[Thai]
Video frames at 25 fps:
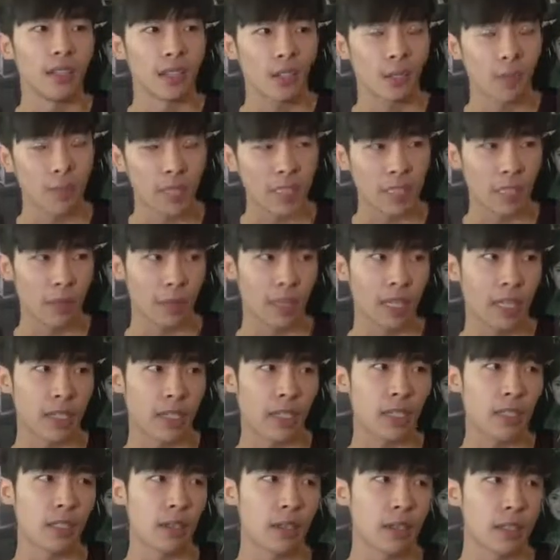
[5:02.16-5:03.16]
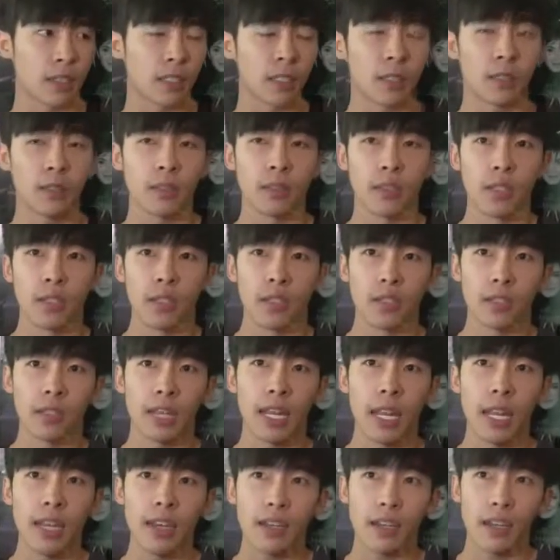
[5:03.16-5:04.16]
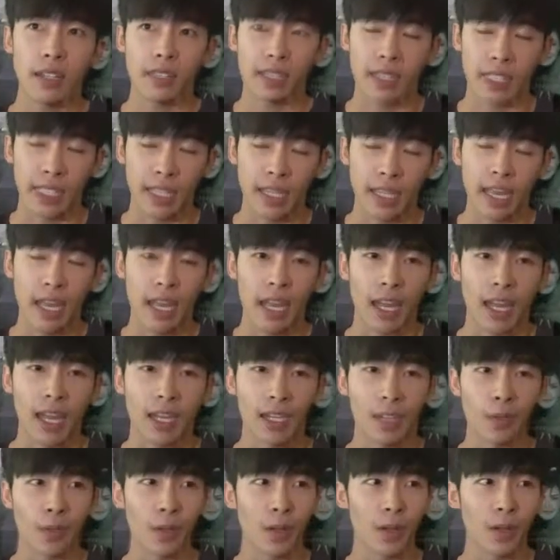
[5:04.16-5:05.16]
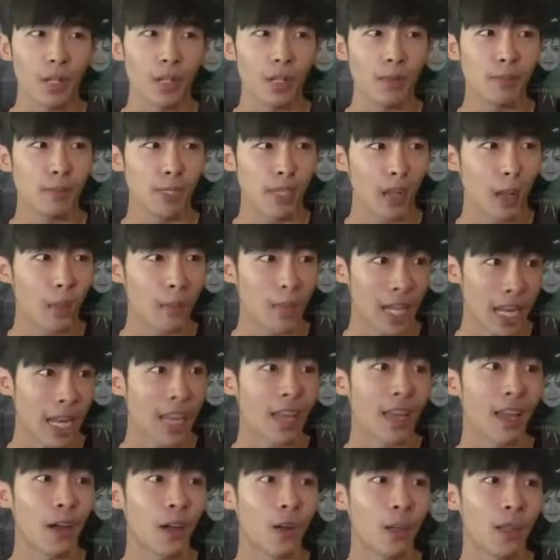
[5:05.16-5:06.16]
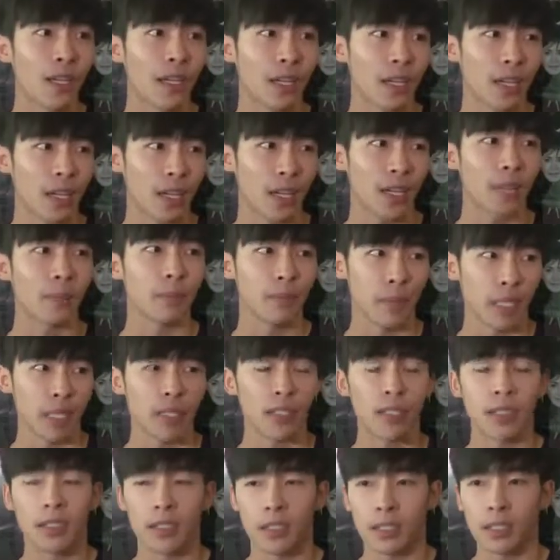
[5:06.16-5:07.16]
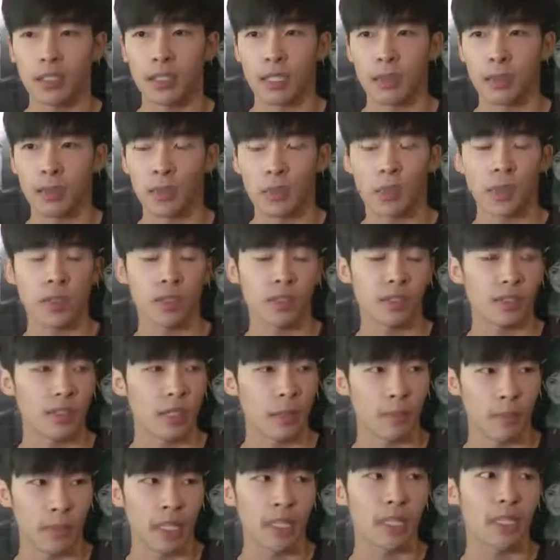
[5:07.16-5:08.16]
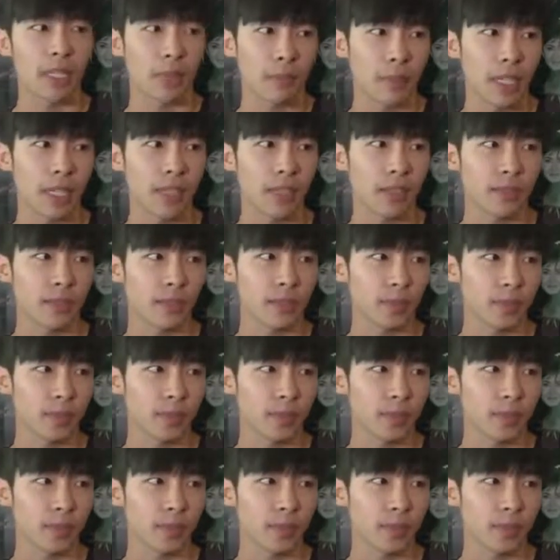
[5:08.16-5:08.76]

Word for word: เราก็มาซ้อมงานนี้ก่อนคือเล่นอ่ะสิงหาแต่ว่าเขาเริ่มซ้อมกันแล้วอะไรเงี้ยครับเออ ก็เตรียมตัวเต็มที่มาก